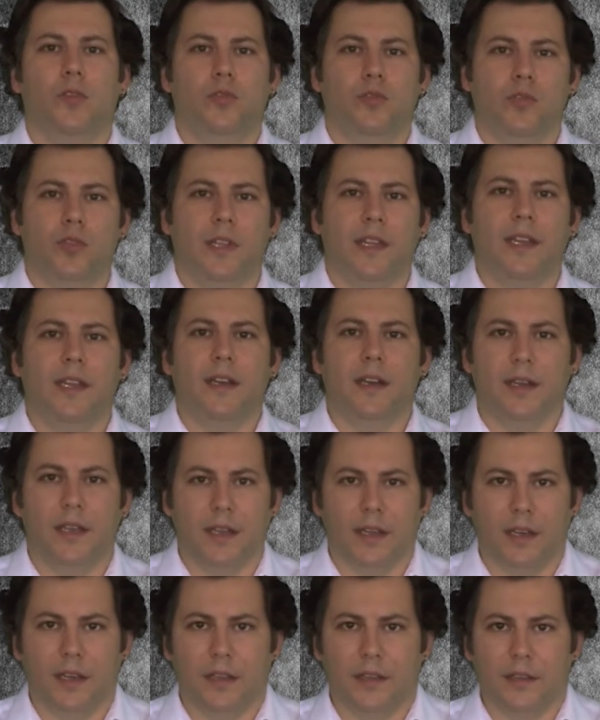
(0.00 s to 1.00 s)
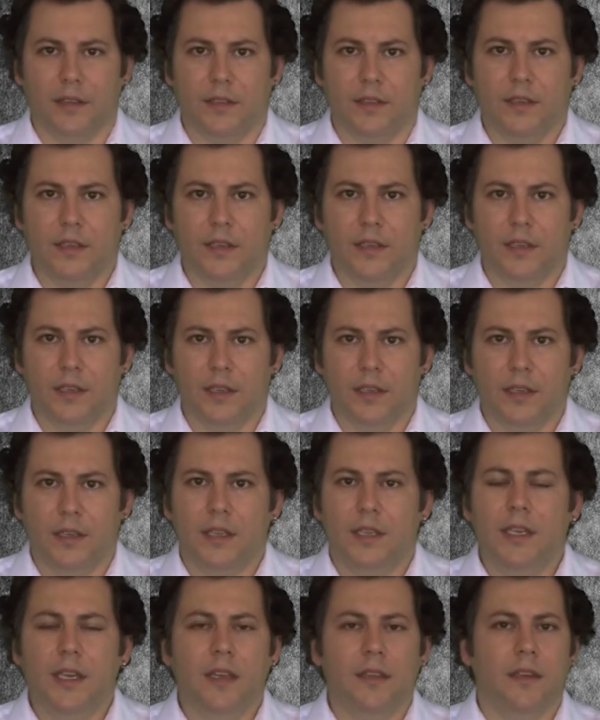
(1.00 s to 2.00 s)
ölçülerek ayarlandığı
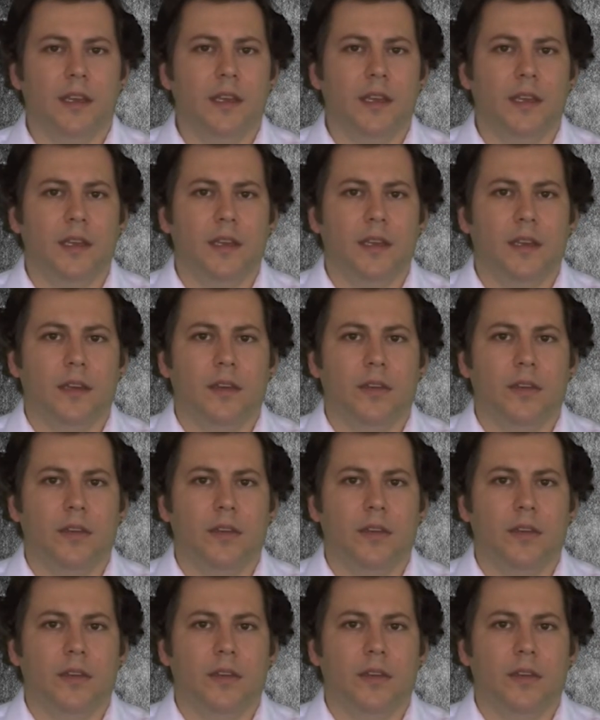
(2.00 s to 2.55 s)
ya da